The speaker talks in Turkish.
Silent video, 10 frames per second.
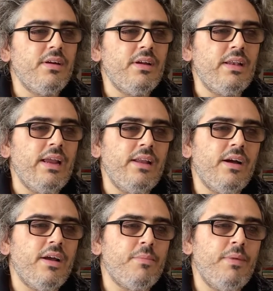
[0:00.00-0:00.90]
E,
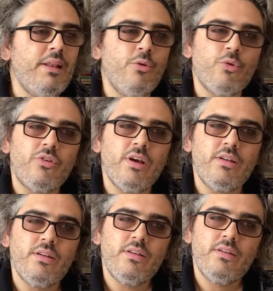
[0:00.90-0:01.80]
Leyla Erbil
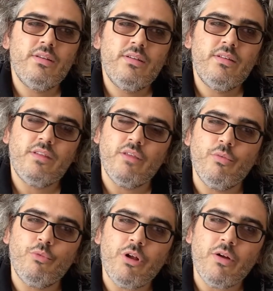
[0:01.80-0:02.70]
yokken
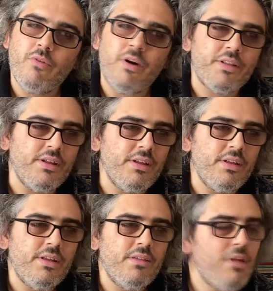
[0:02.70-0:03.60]
Sevin Burak vardı.
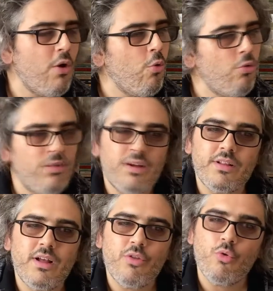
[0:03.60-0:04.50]
Ve onlar
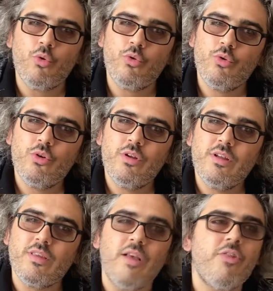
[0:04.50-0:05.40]
daha çok
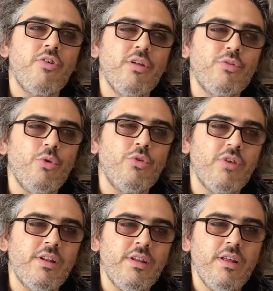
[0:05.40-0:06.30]
gençken,
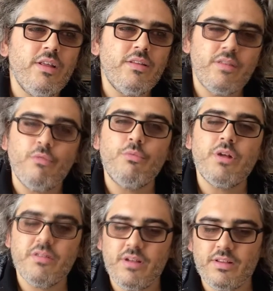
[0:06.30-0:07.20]
toyken Sevin
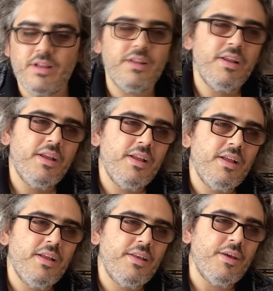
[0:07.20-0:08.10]
Burak zaten
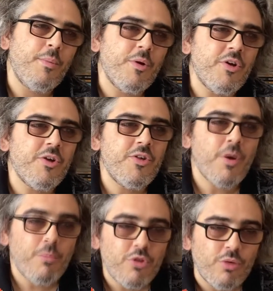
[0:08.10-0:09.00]
yapacağı işi
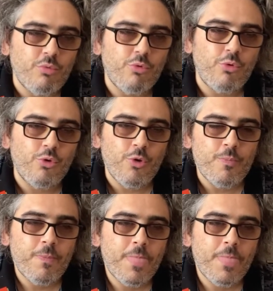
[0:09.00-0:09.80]
yapmış gibi duruyor